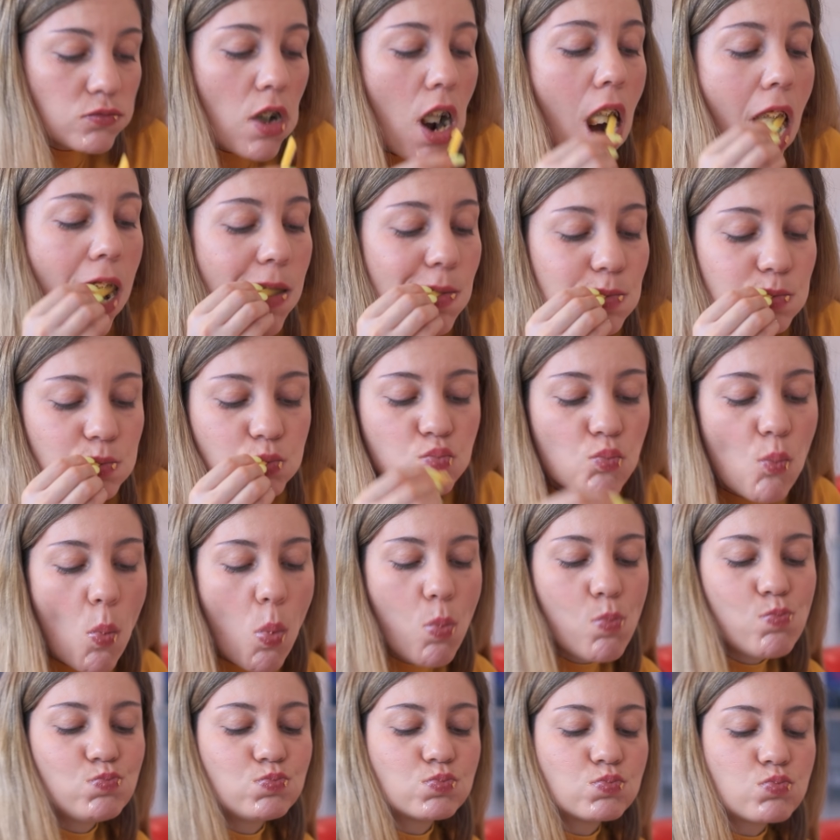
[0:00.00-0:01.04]
अपना मुँह बंद
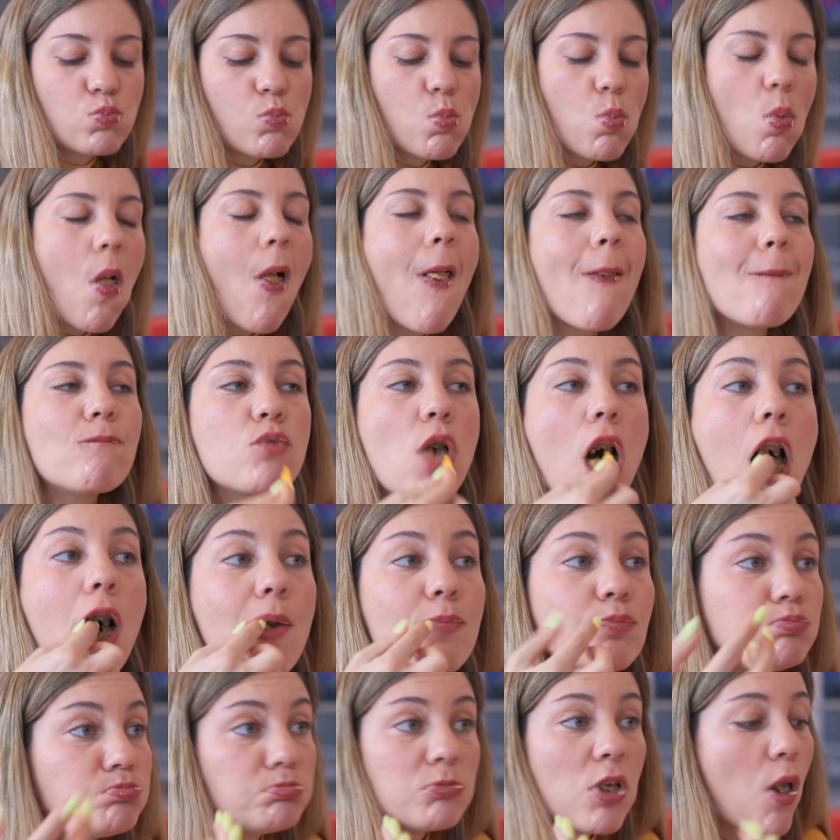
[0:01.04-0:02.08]
करो ओह ये
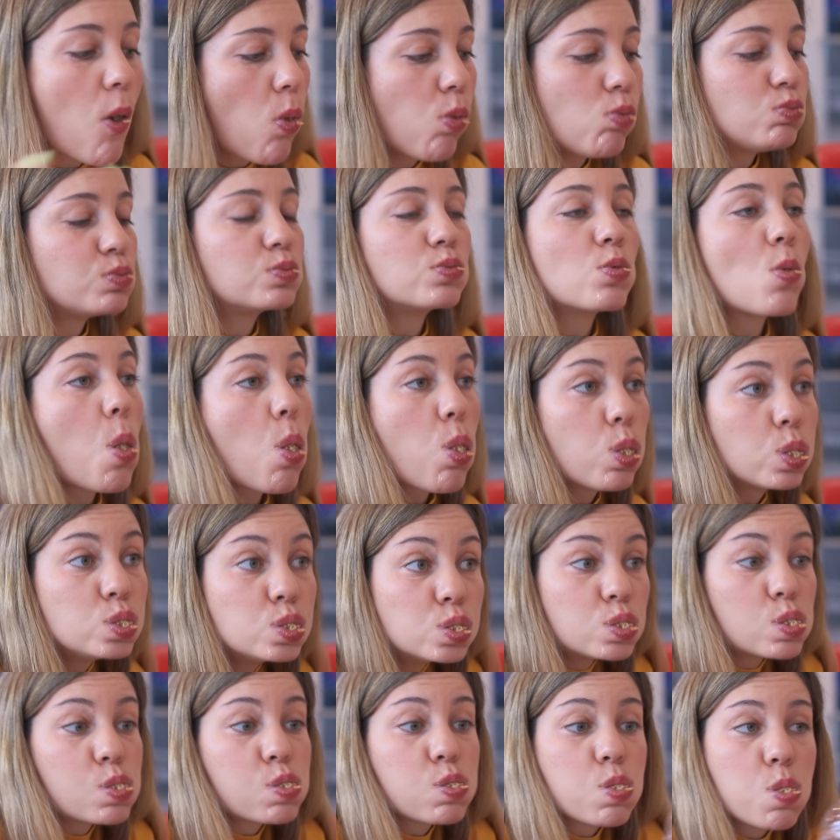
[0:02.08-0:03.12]
बहुत
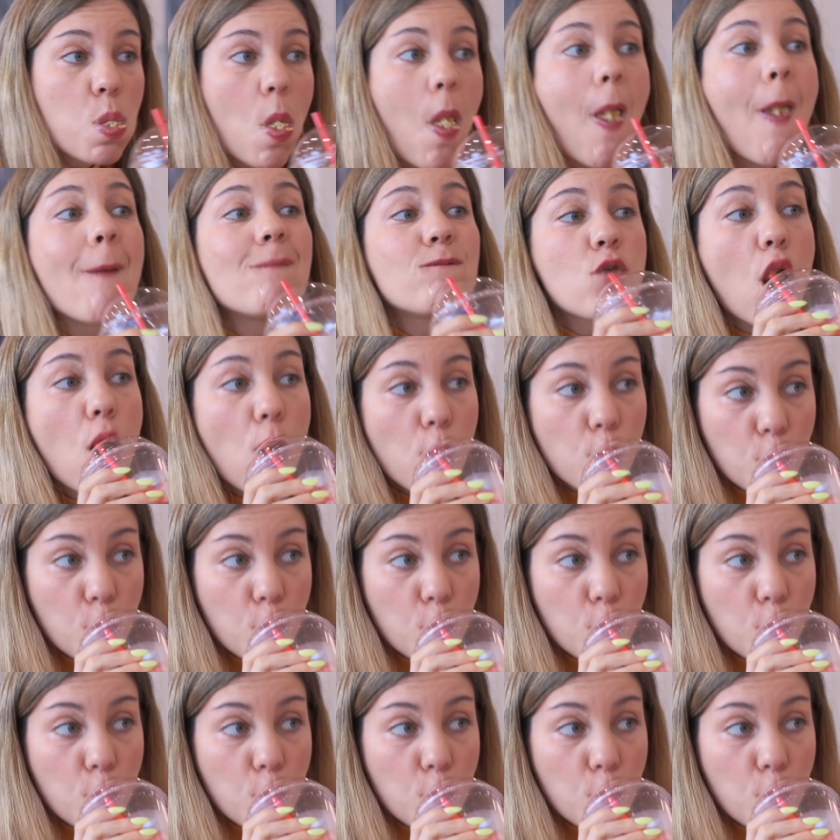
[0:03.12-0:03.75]
अजीब लगता है